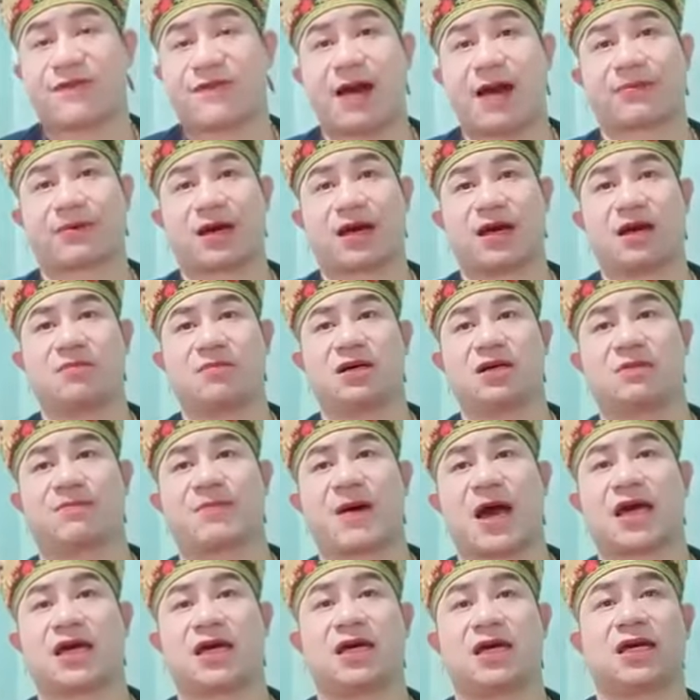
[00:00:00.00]
pháp kế mử
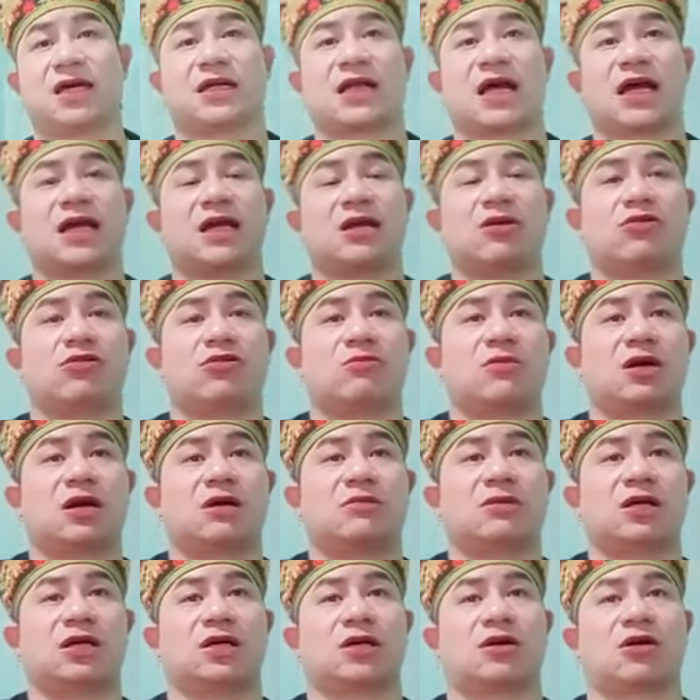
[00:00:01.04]
bay chạy lôm
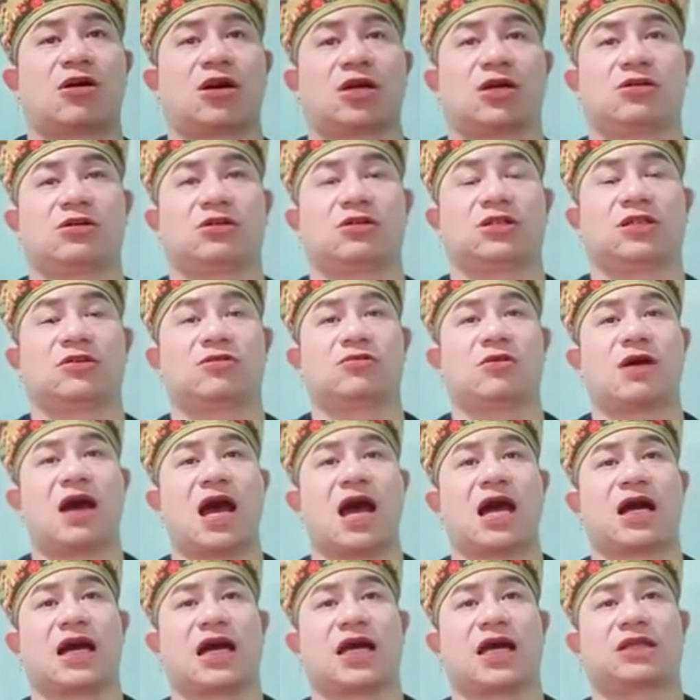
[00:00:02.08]
mừng mử còn ô tú
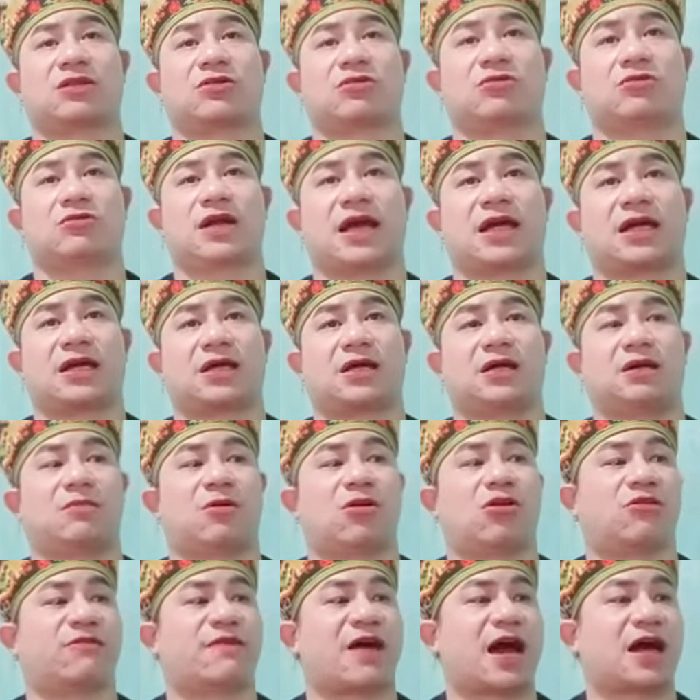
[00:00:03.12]
á cây tu lách cơ
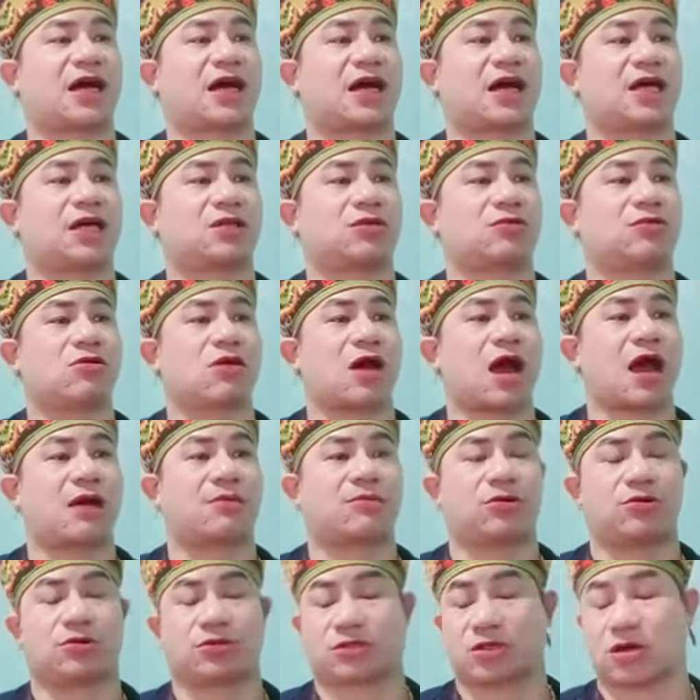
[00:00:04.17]
mong bang cây tu khang
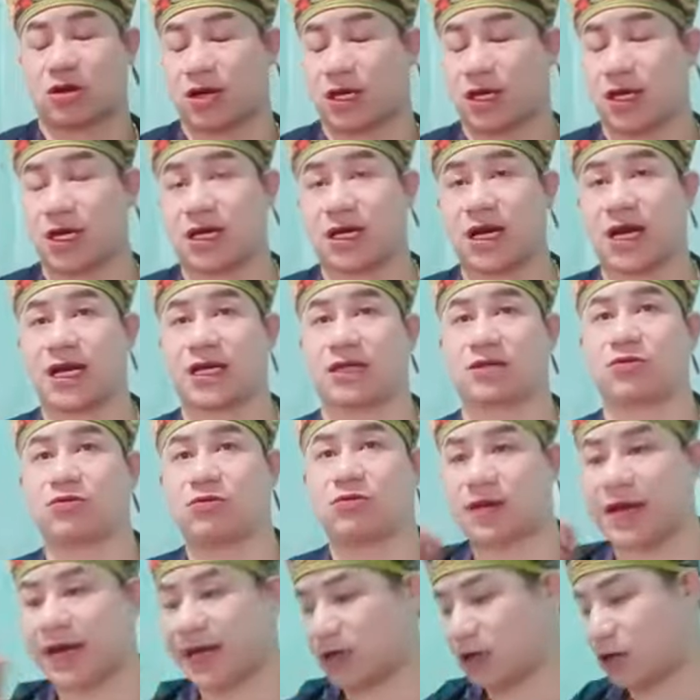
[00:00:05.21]
mong trời cây
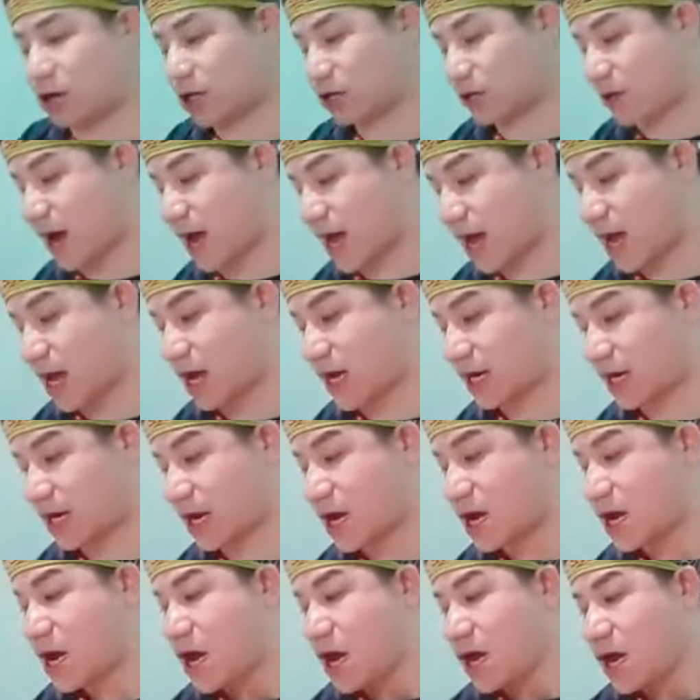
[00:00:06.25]
tu lách đón ba nè
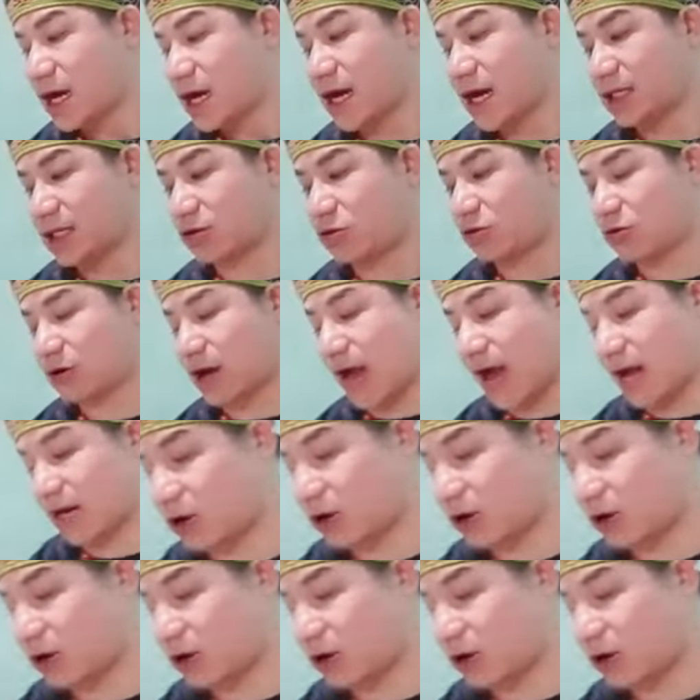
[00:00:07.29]
cây tu khang